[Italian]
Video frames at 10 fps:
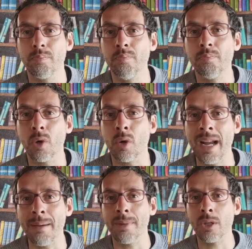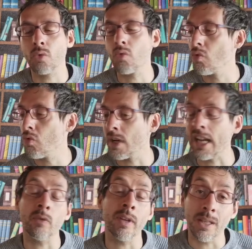un programma su
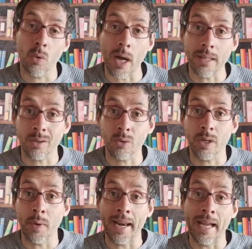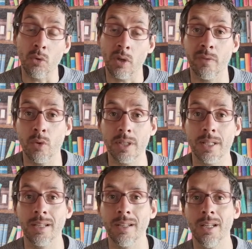Radio 24, che è una radio che
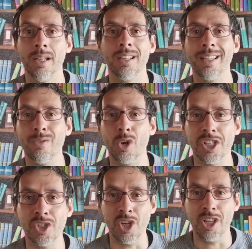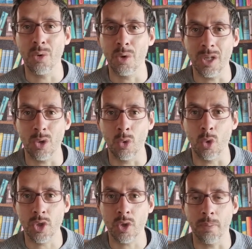forse i vostri genitori
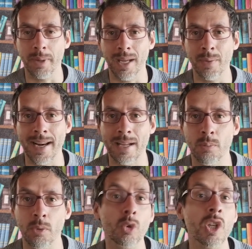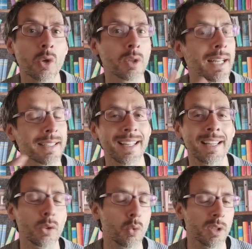conoscono perché è una radio molto ascoltata
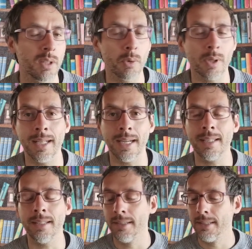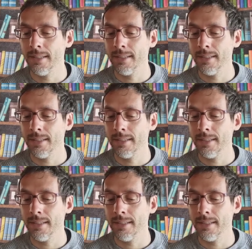dagli adulti più che dai,